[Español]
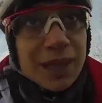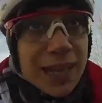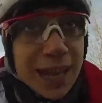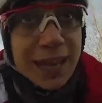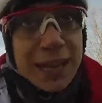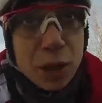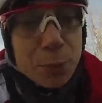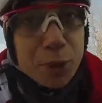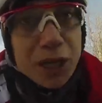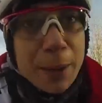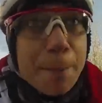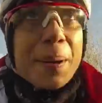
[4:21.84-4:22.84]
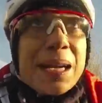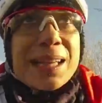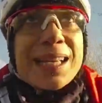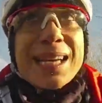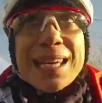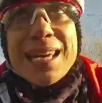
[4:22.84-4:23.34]
que he querido poner en
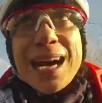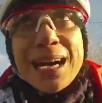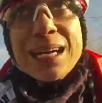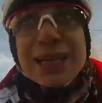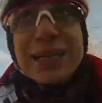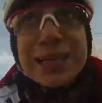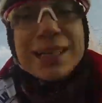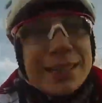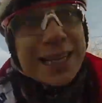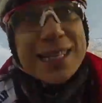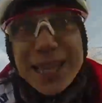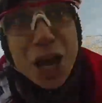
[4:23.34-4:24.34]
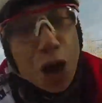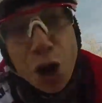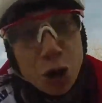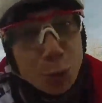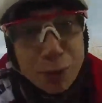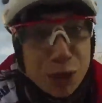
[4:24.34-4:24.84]
práctica ya desde
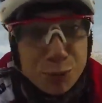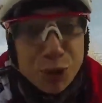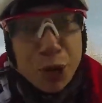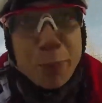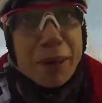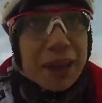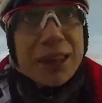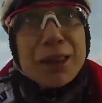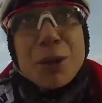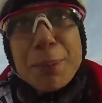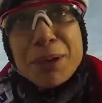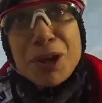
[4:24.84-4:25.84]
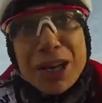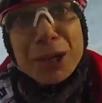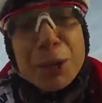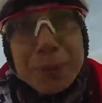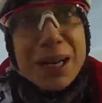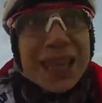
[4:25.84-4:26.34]
hoy mismo. No he, perdido, he
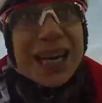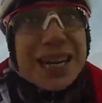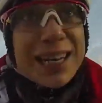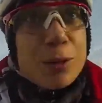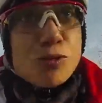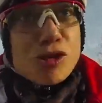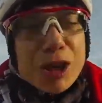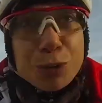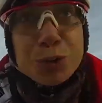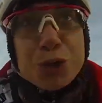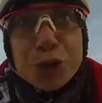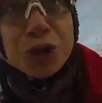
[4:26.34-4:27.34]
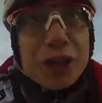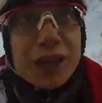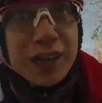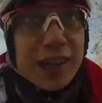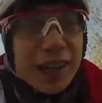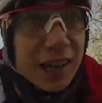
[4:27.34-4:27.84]
querido perder ni un segundo.
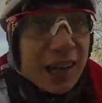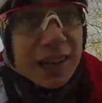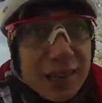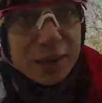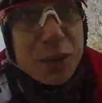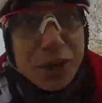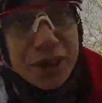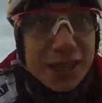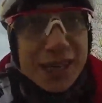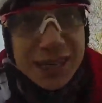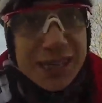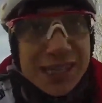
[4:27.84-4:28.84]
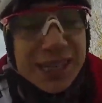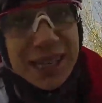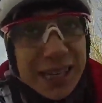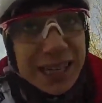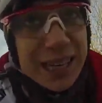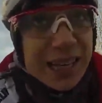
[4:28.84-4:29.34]
Entonces,
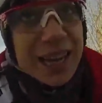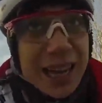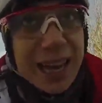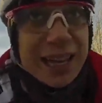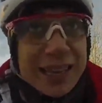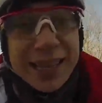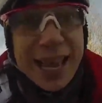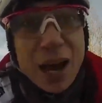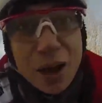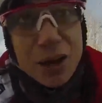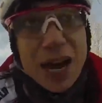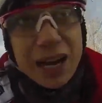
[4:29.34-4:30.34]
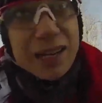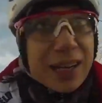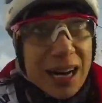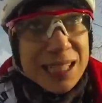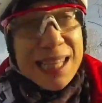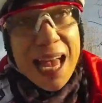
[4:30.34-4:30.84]
de ahora
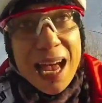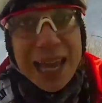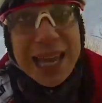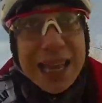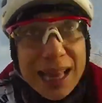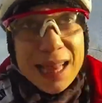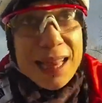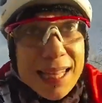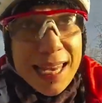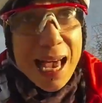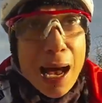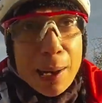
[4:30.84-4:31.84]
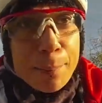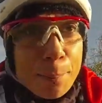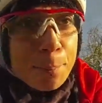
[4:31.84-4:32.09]
hasta el día